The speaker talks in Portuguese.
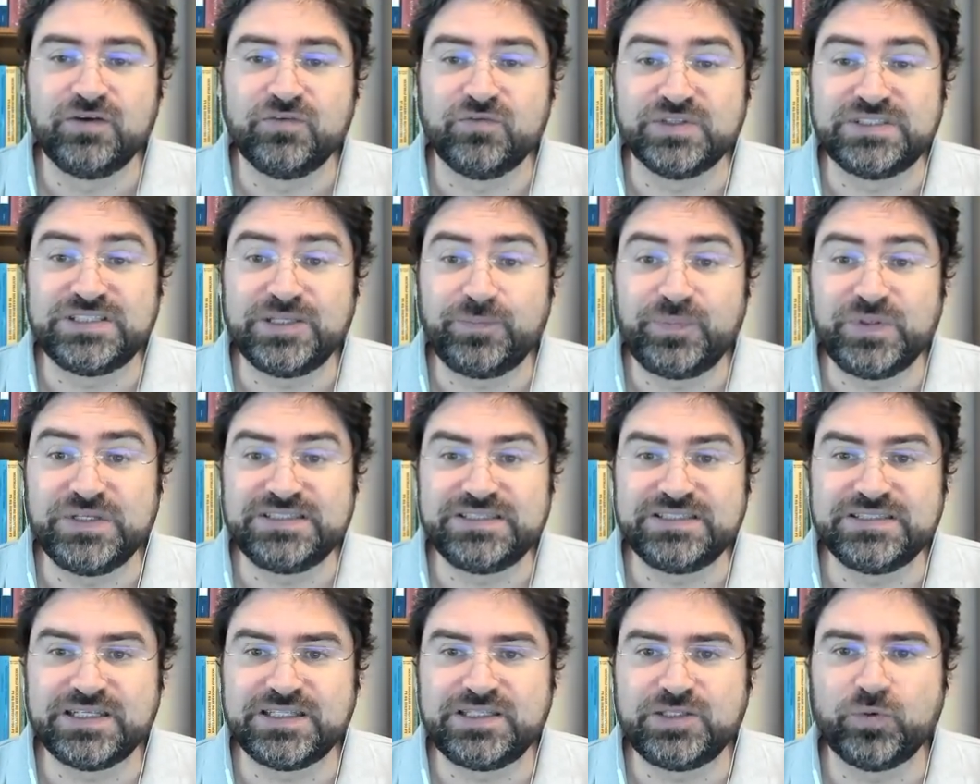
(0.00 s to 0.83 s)
você
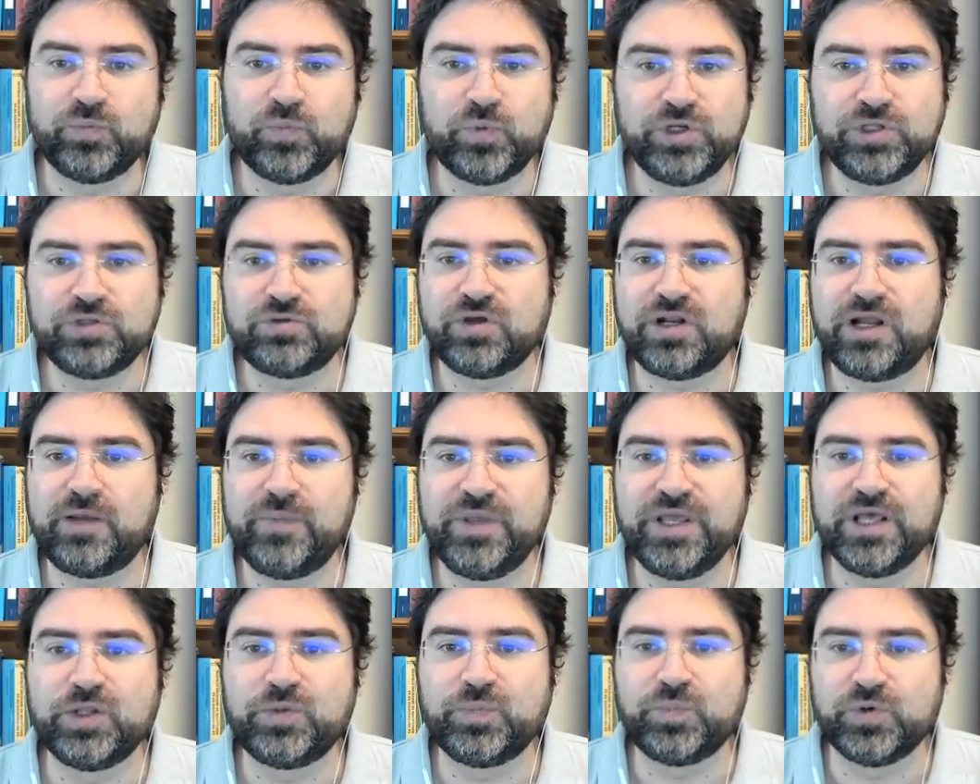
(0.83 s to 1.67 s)
precisa ter um
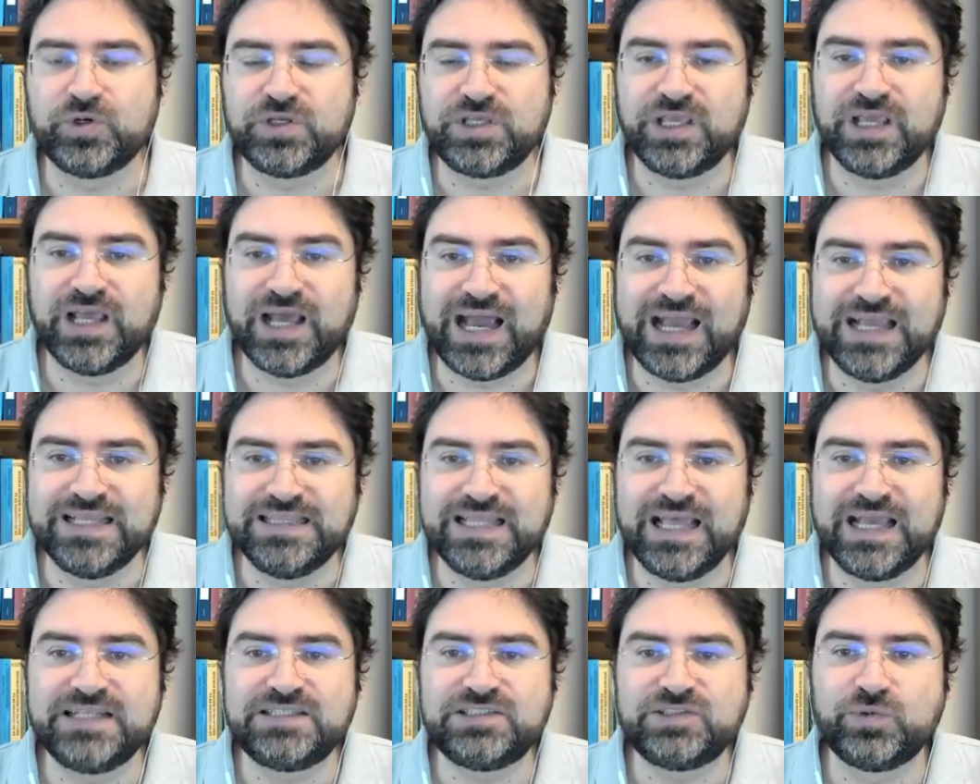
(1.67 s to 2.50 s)
monitoramento, porque a
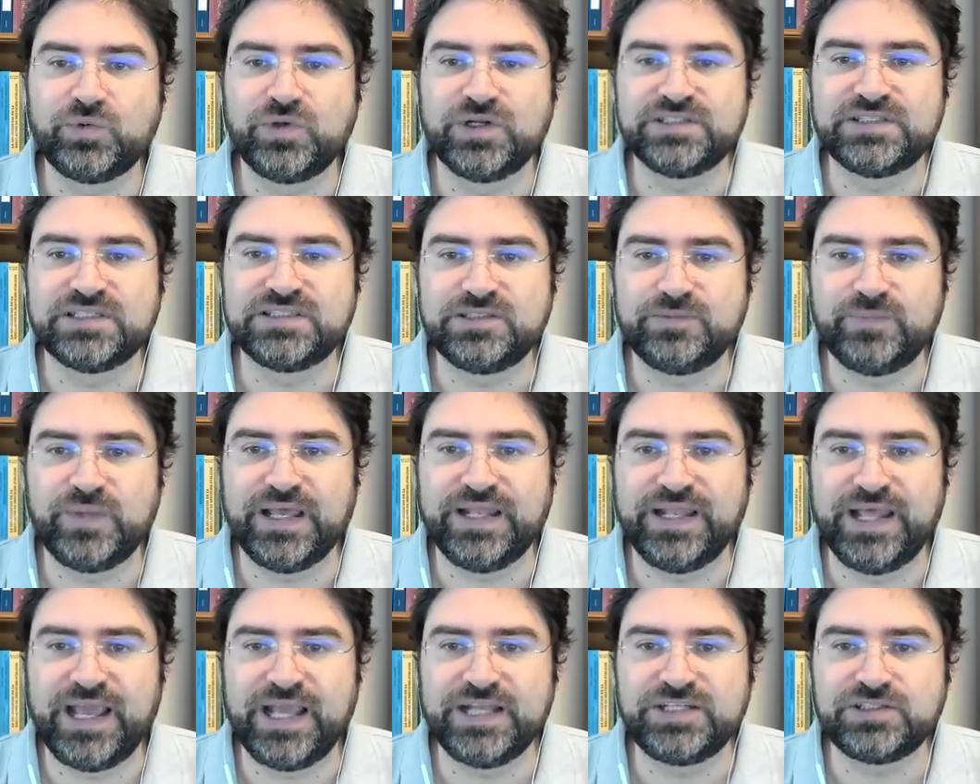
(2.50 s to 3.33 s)
ideia de segurança
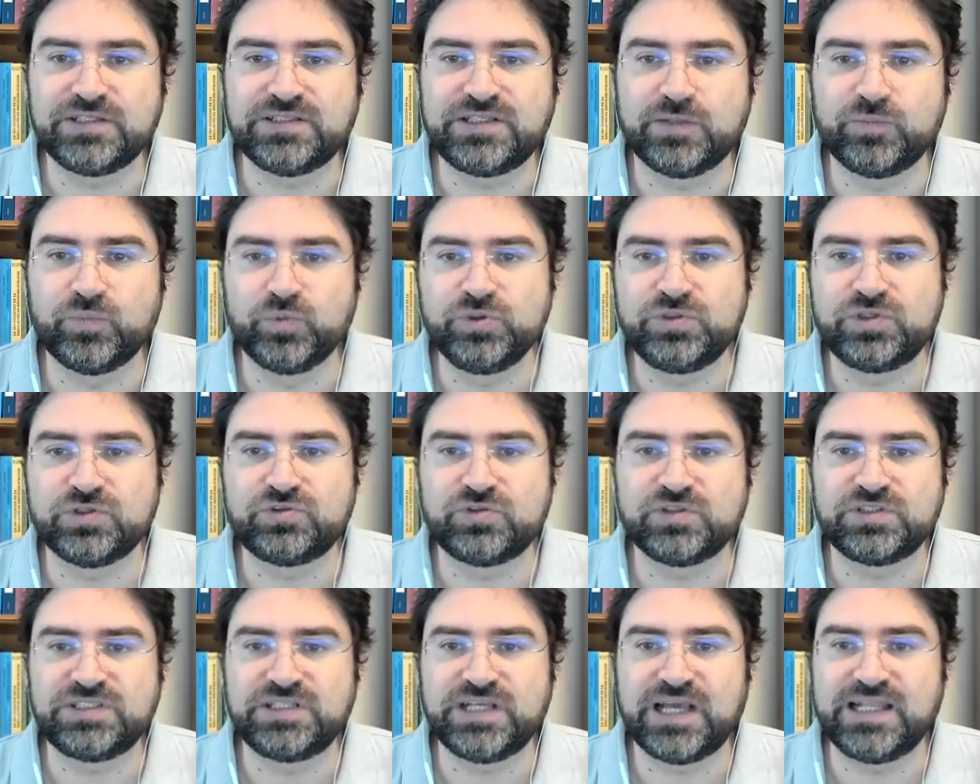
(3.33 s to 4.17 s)
cibernética está muito
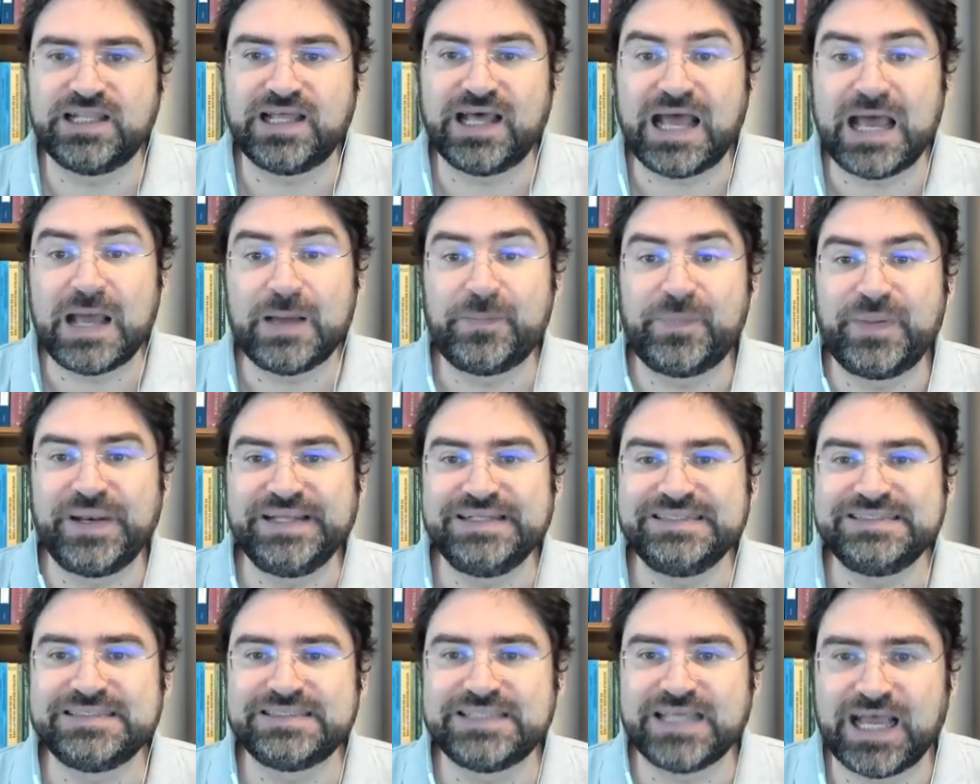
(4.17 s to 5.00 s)
associada à
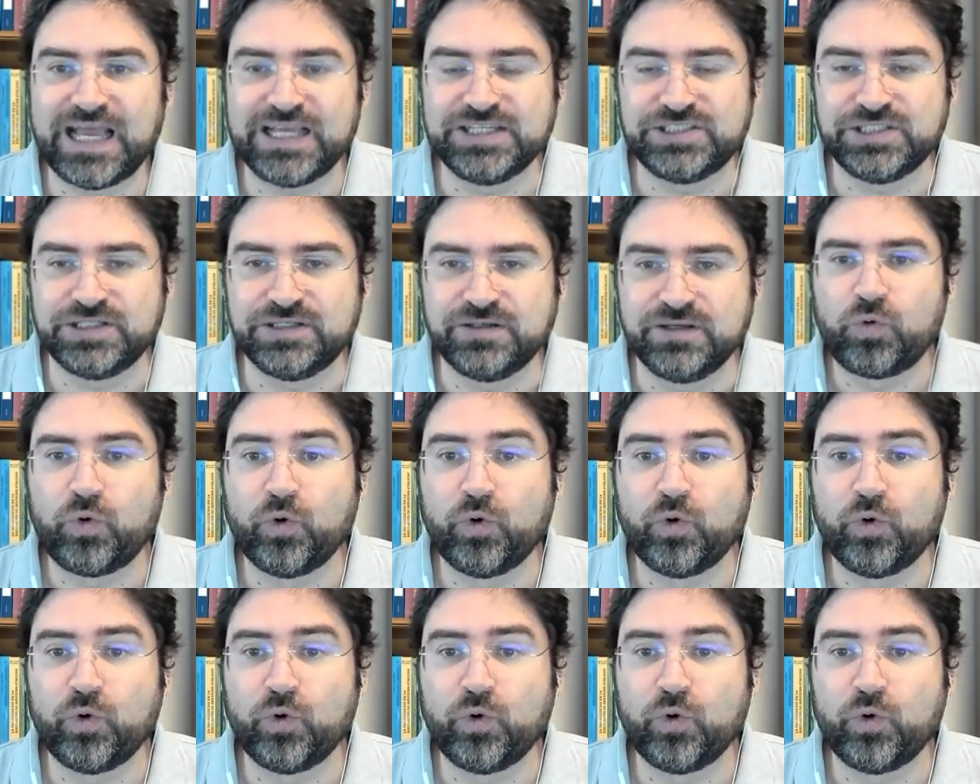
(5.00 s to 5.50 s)
aprendizagem.